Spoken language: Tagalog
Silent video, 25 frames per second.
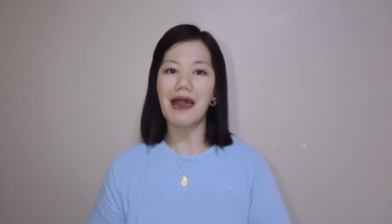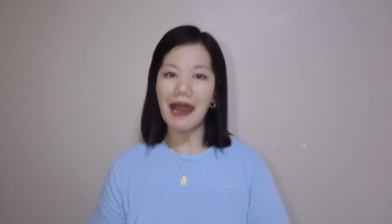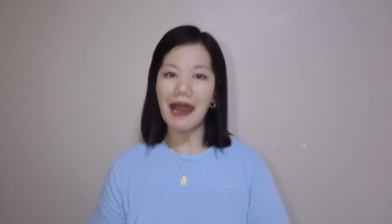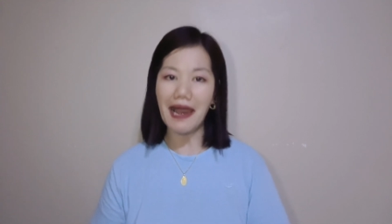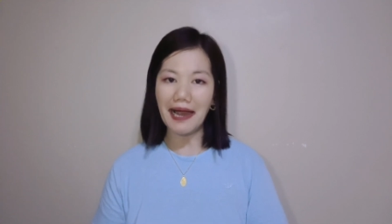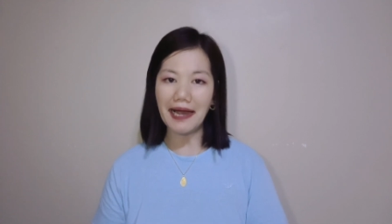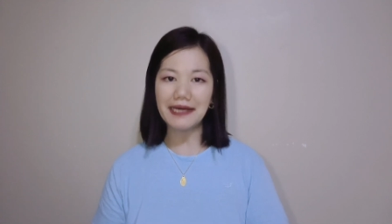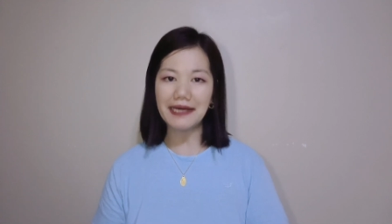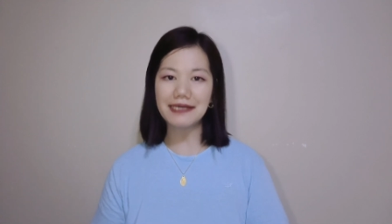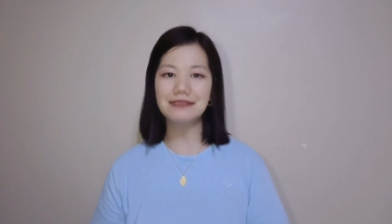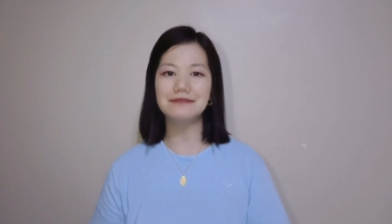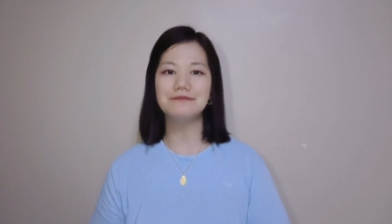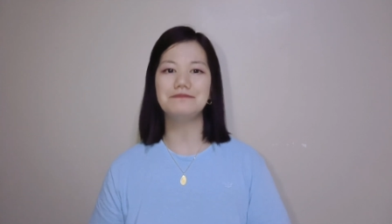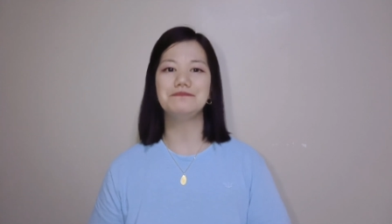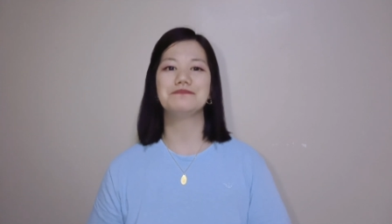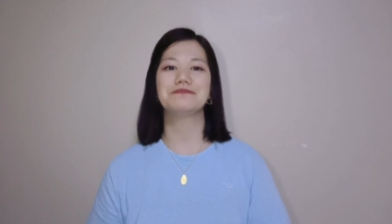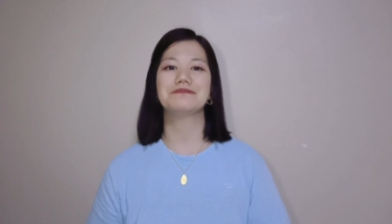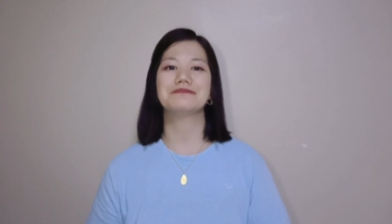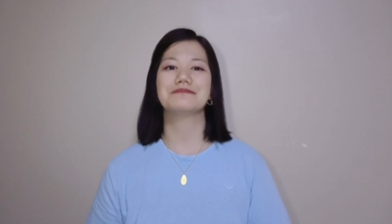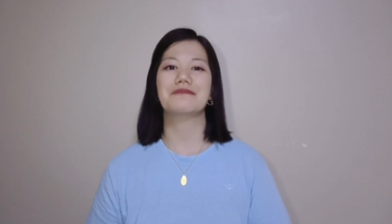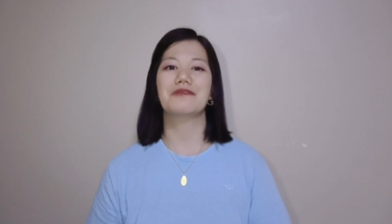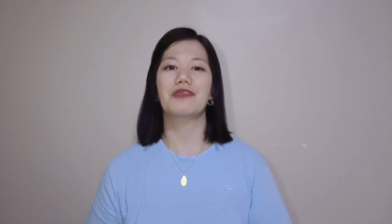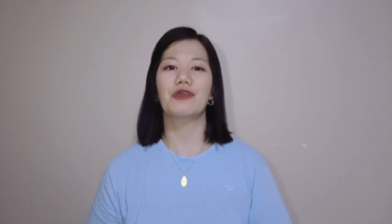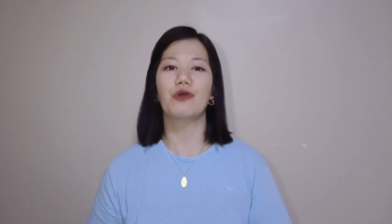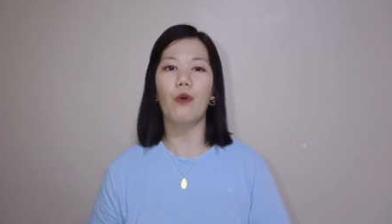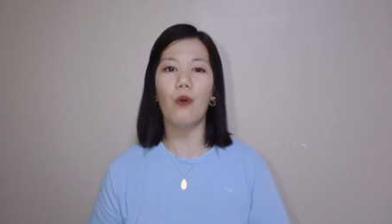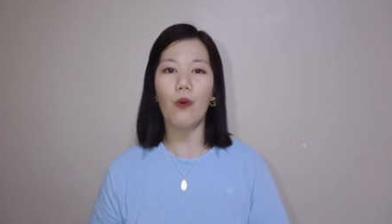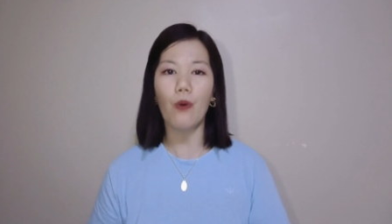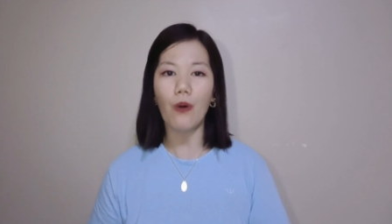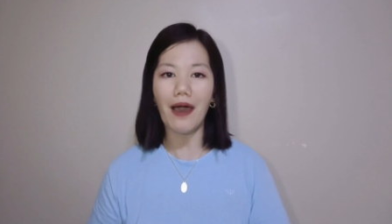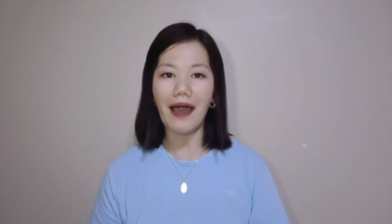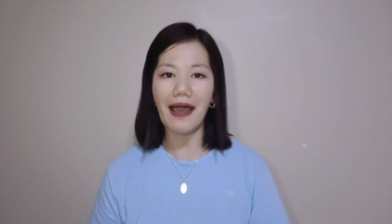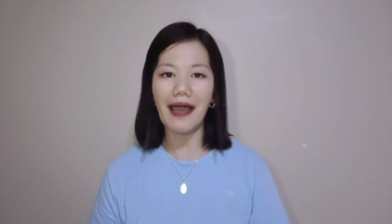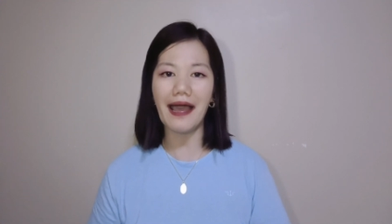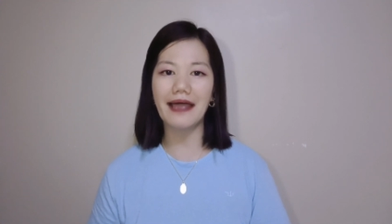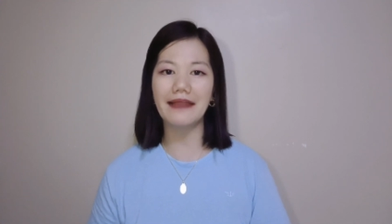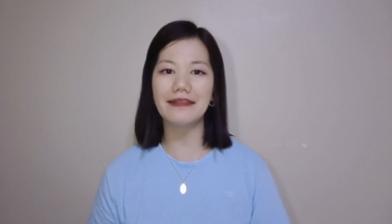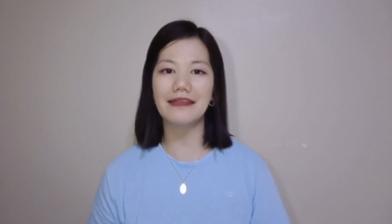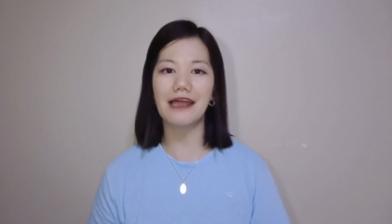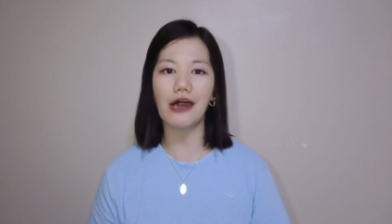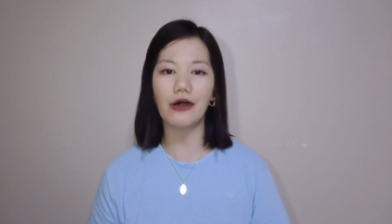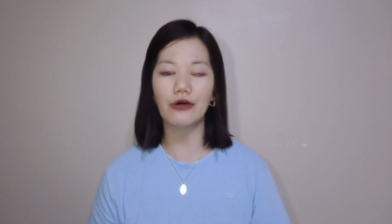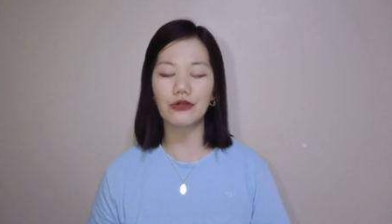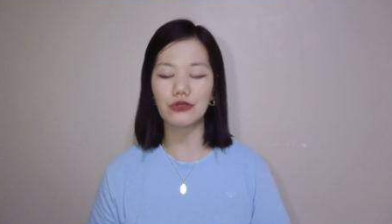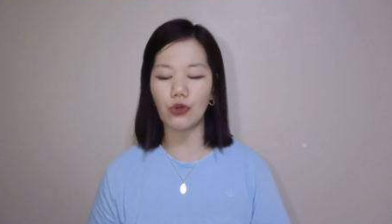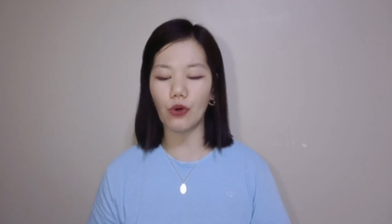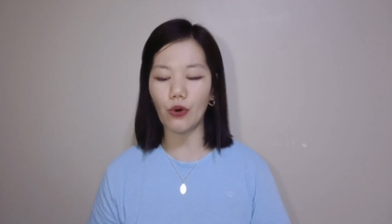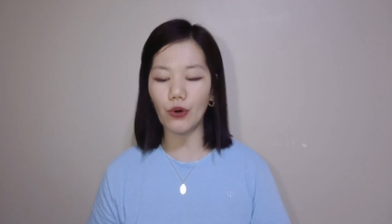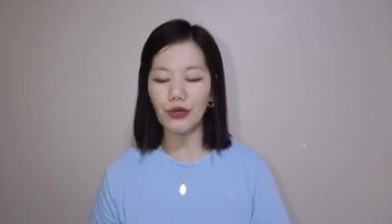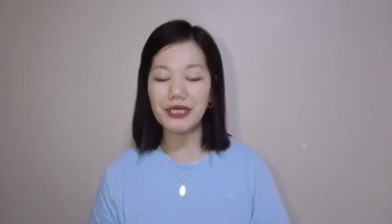ang kuha
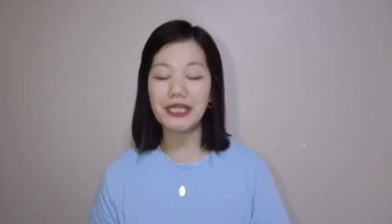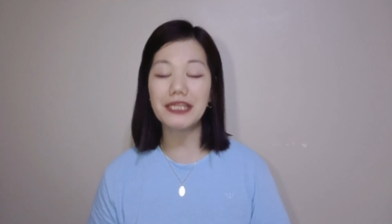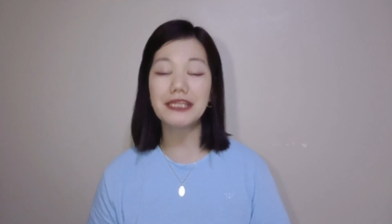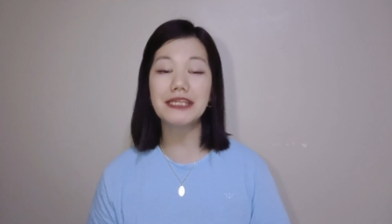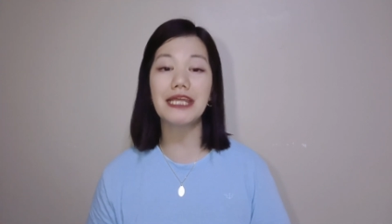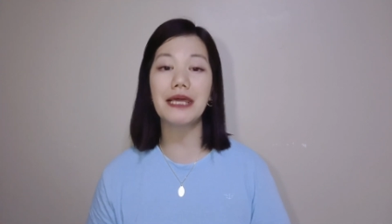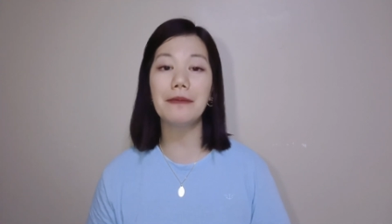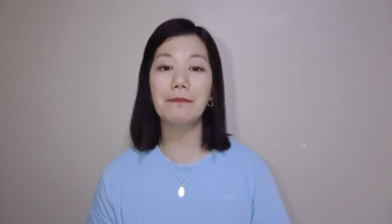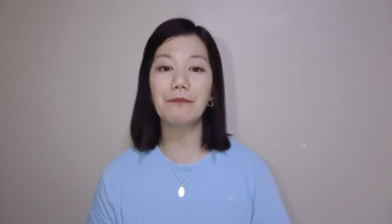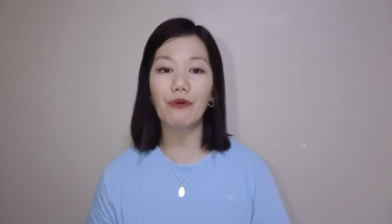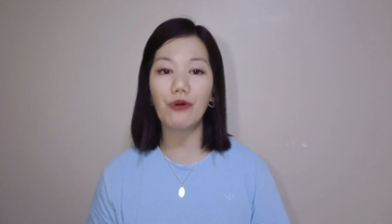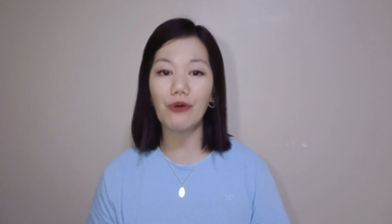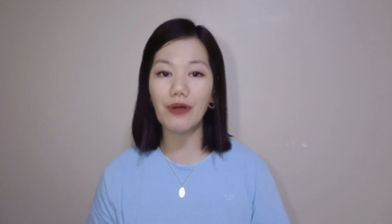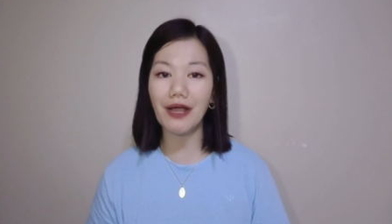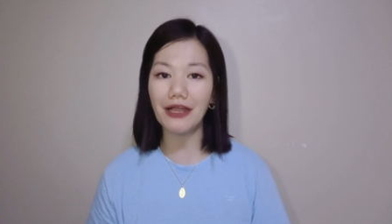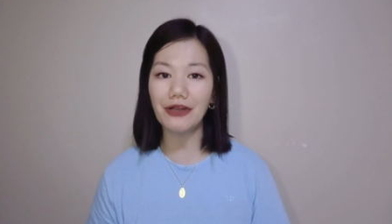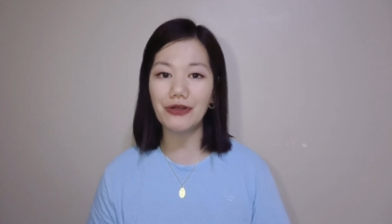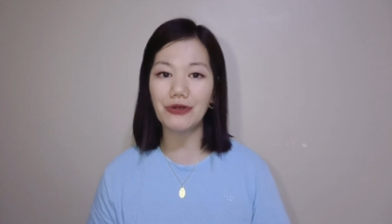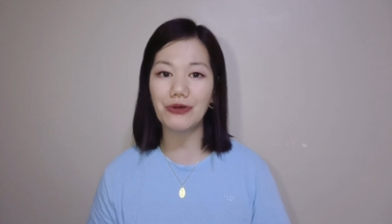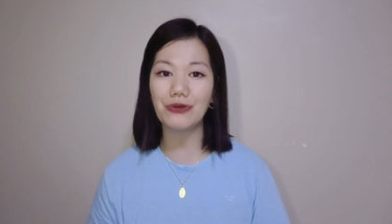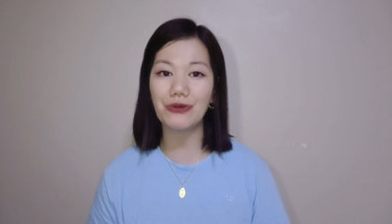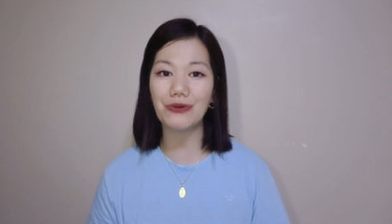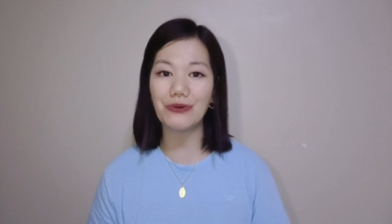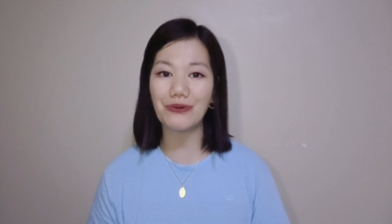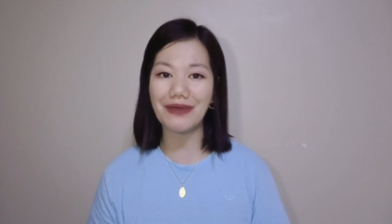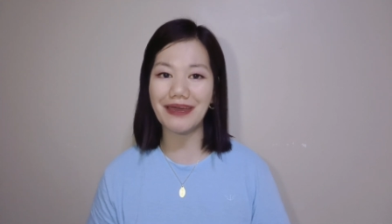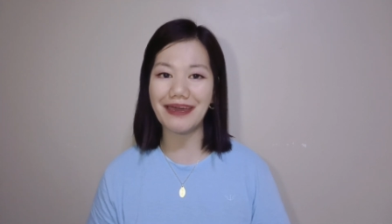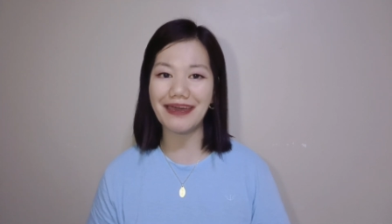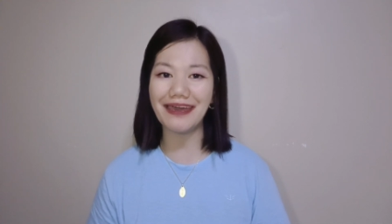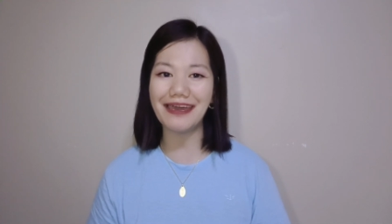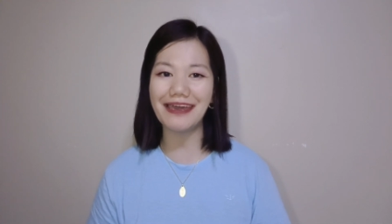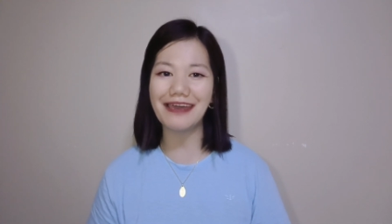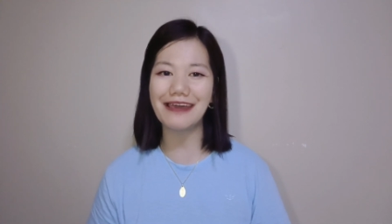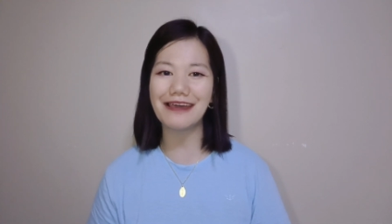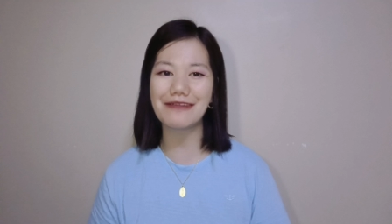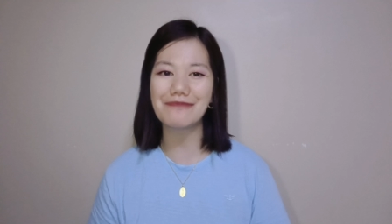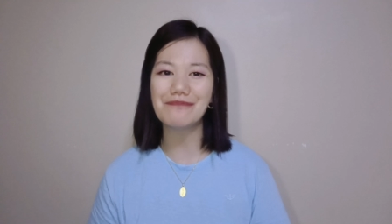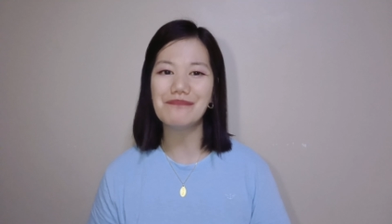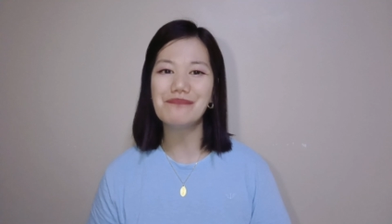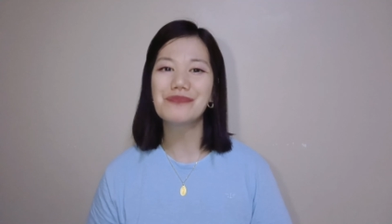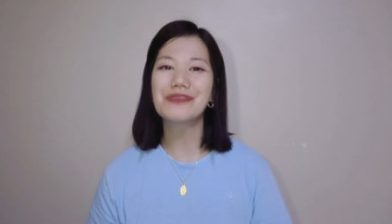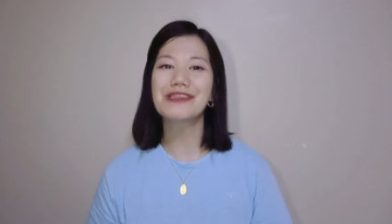daw doon. Hindi po ganun, okay?